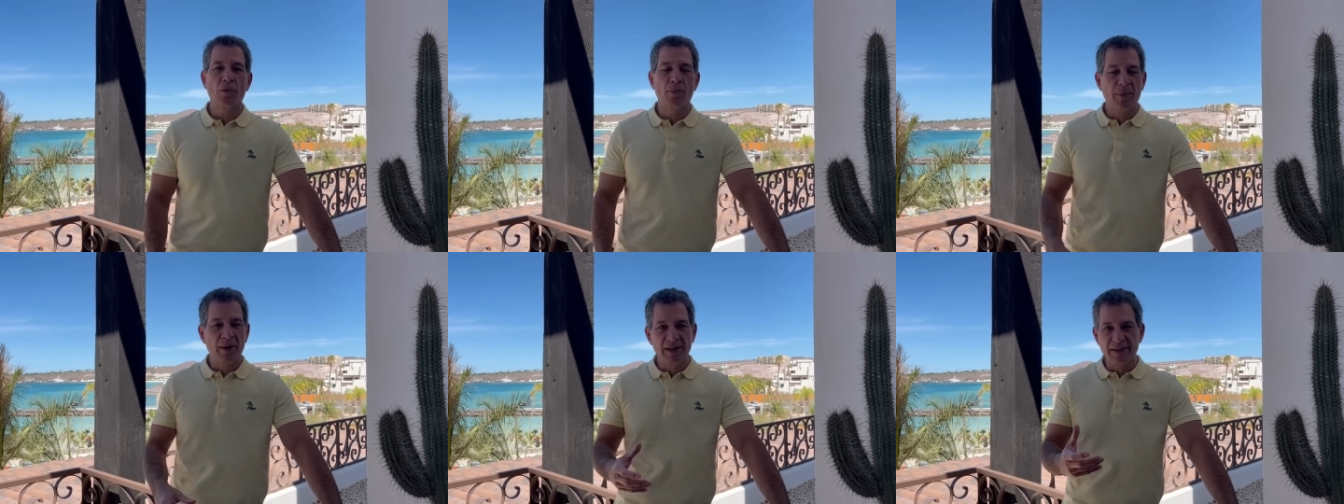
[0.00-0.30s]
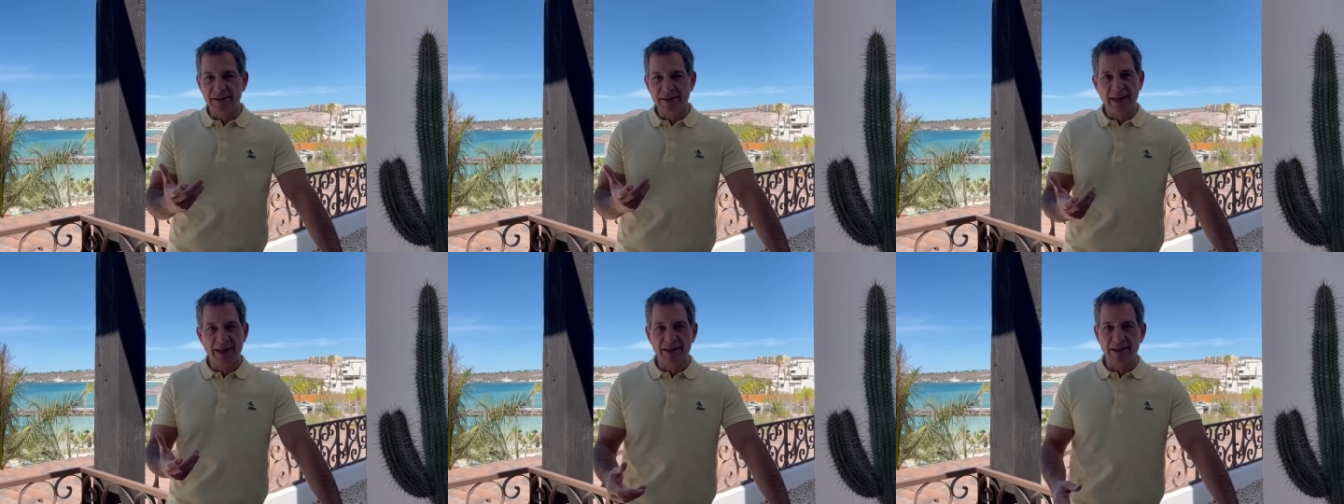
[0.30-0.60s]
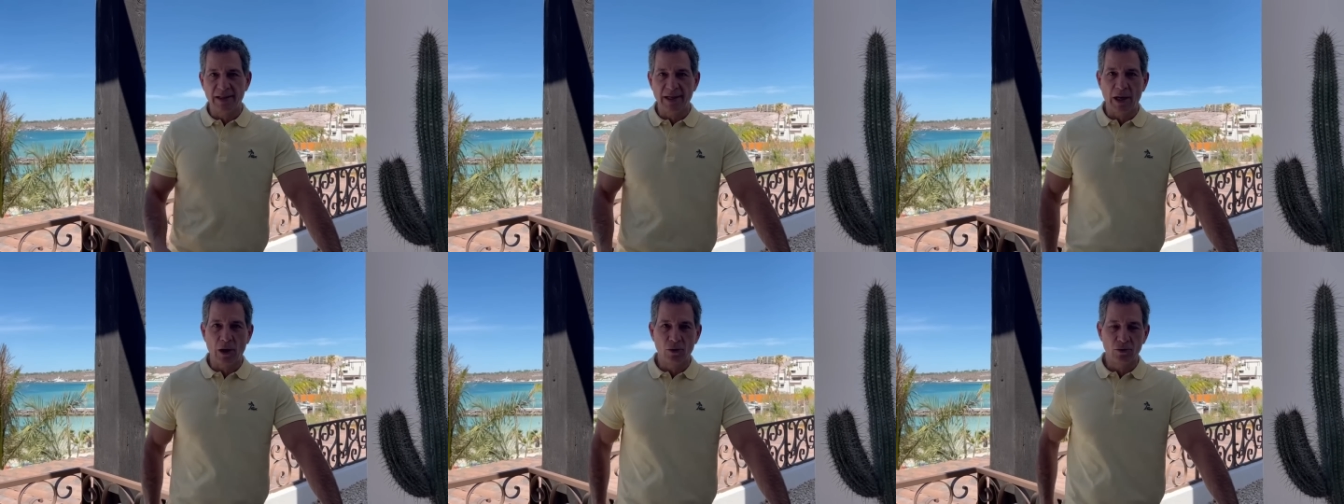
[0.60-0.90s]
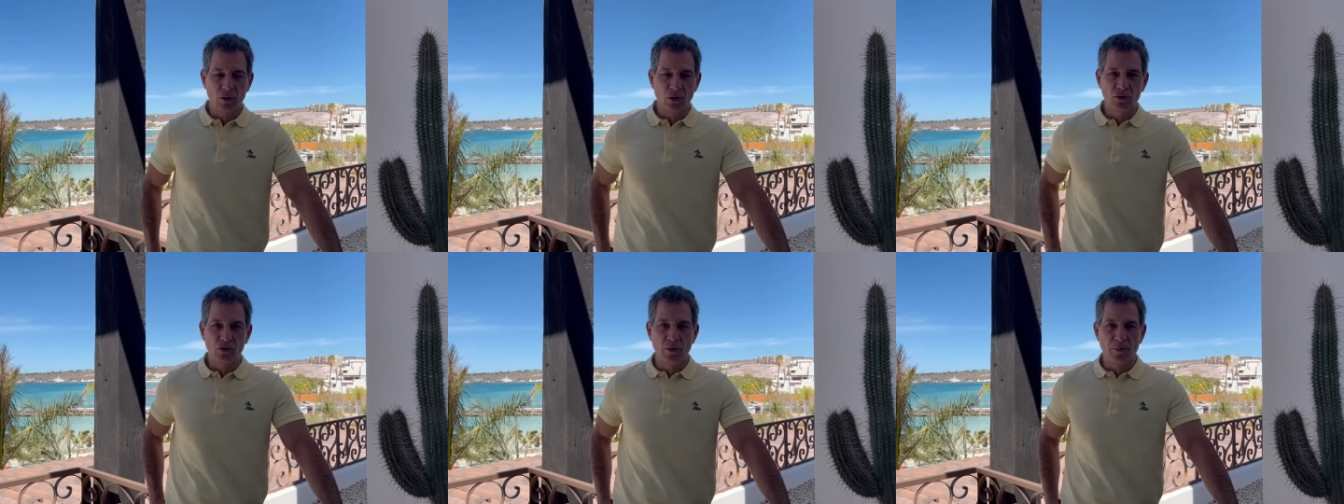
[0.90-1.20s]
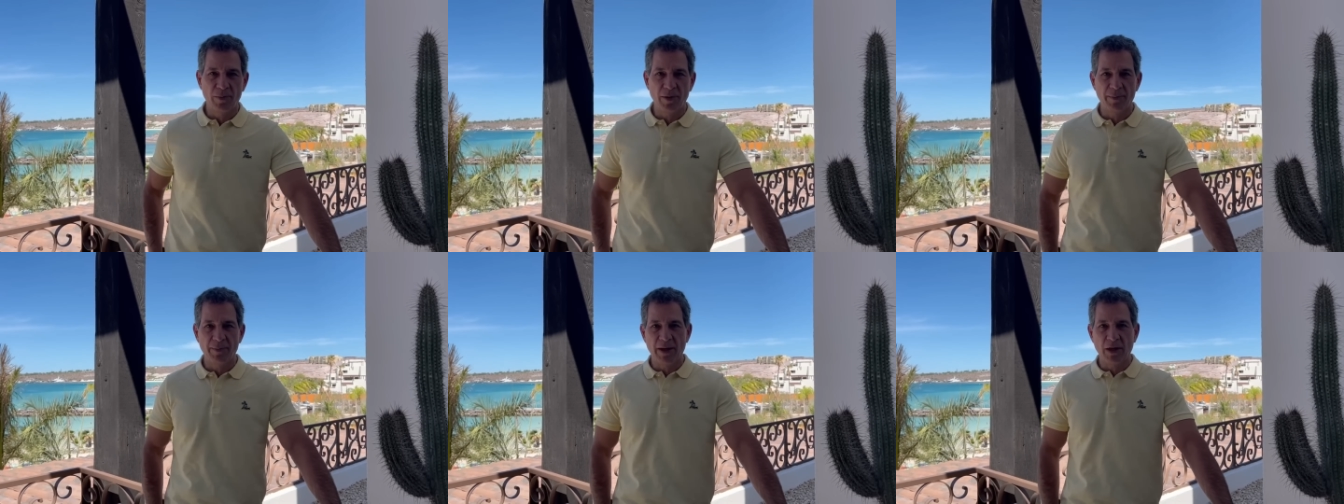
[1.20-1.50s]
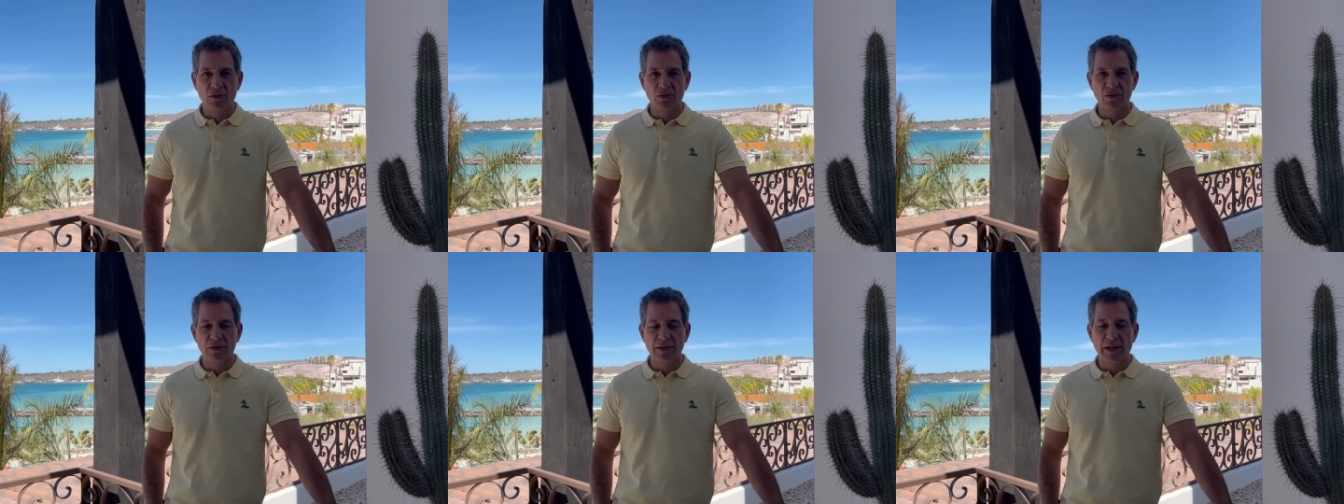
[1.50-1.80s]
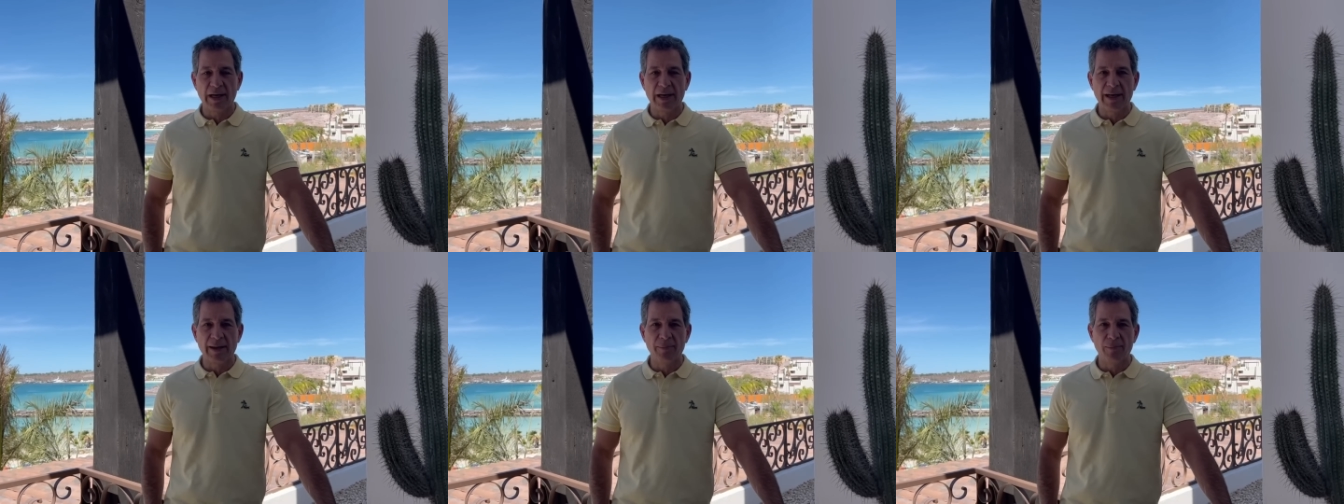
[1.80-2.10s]
para estar entre los ocho primeros
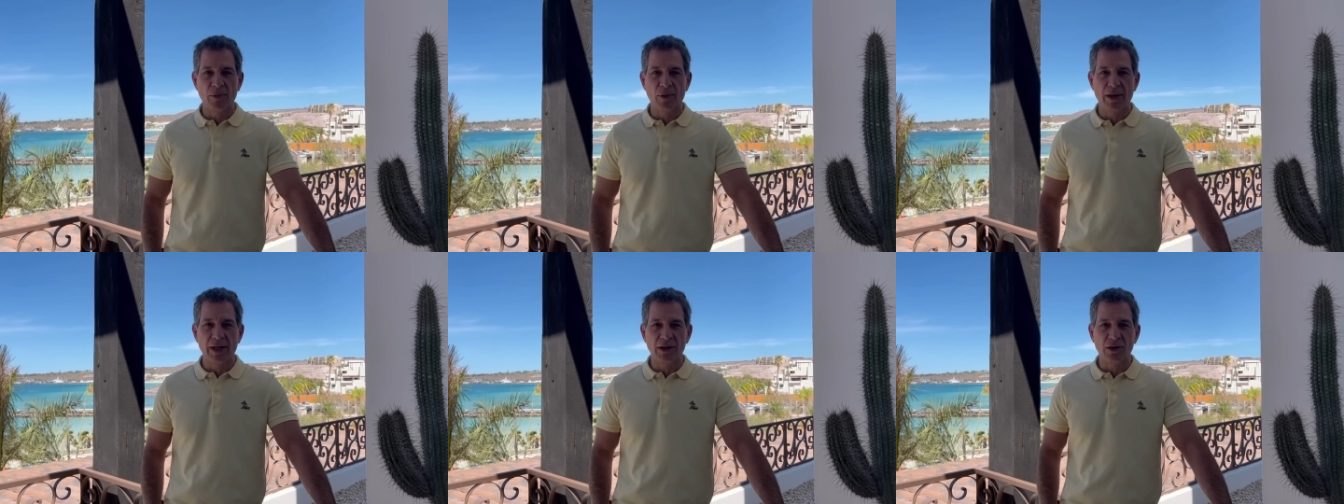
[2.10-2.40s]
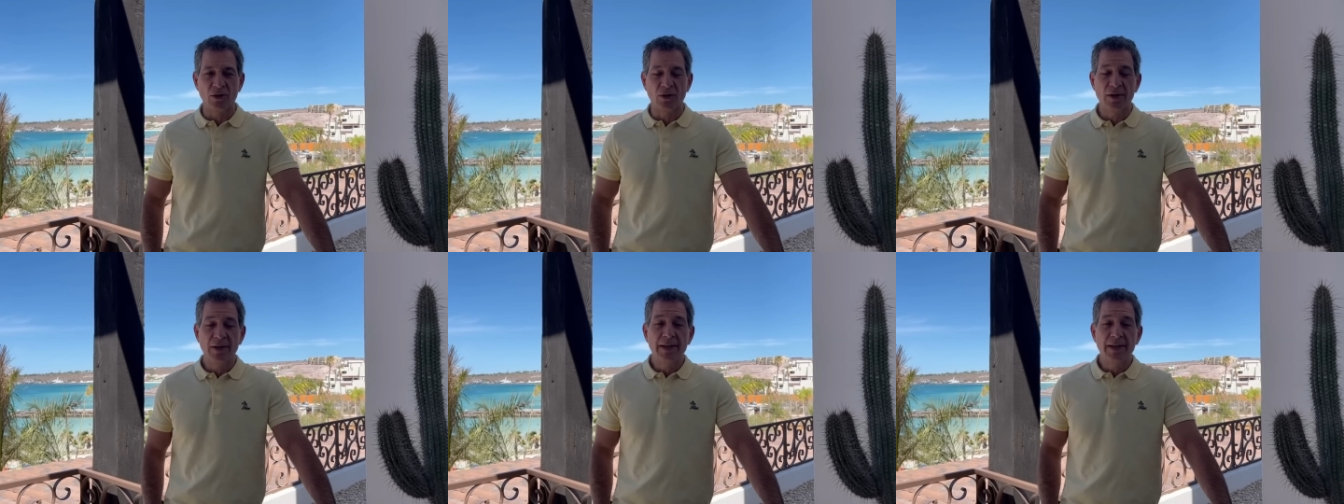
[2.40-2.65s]
del campeonato.